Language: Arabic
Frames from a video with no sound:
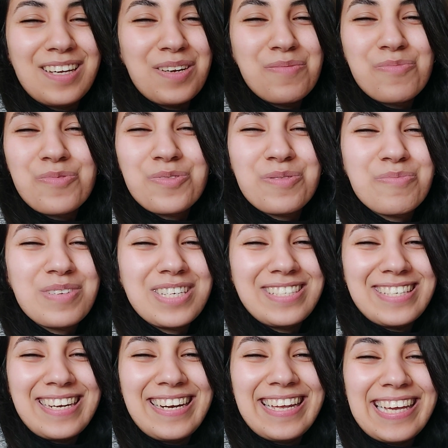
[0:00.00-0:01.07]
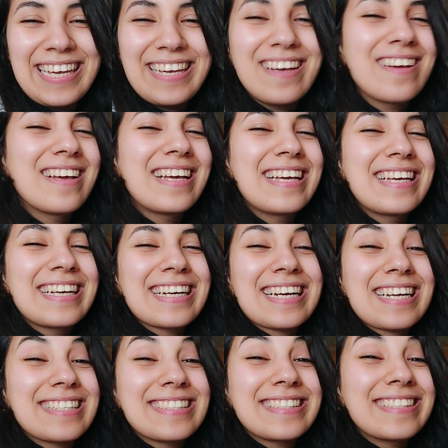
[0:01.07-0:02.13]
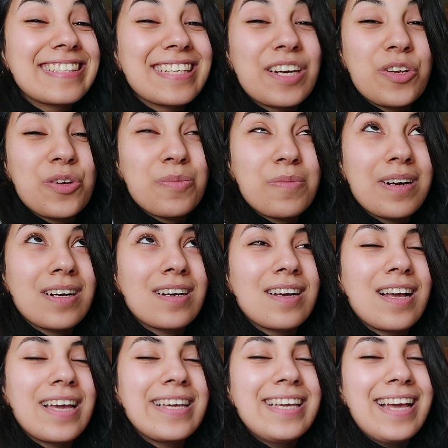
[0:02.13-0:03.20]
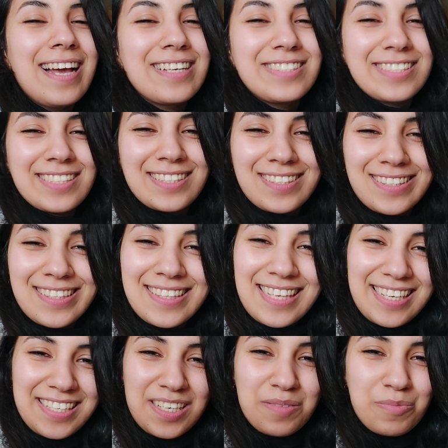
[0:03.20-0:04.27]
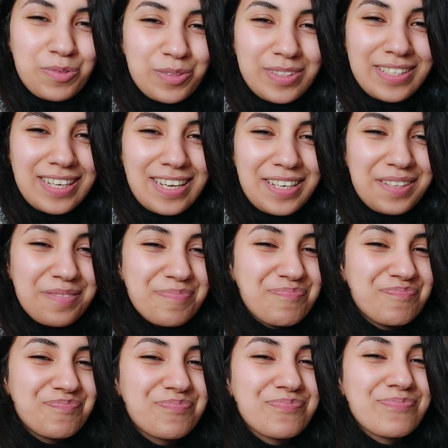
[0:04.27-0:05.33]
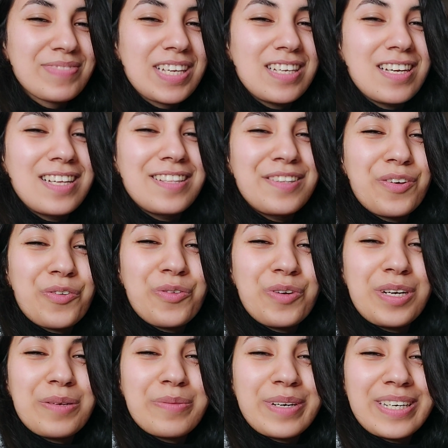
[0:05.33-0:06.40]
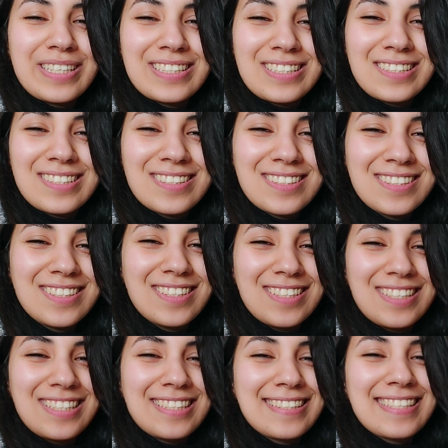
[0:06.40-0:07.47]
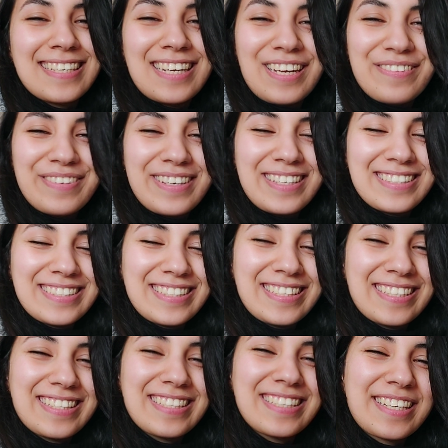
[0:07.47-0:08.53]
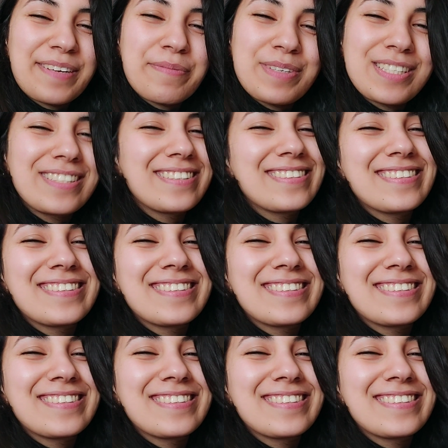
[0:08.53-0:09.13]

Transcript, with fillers: المود ماشي تلهيه قلت ندير اليوم اي حاجه تقدر تطلع ليا المود ديالي ناكل اللي بغيت نتهلا في راسي غير باش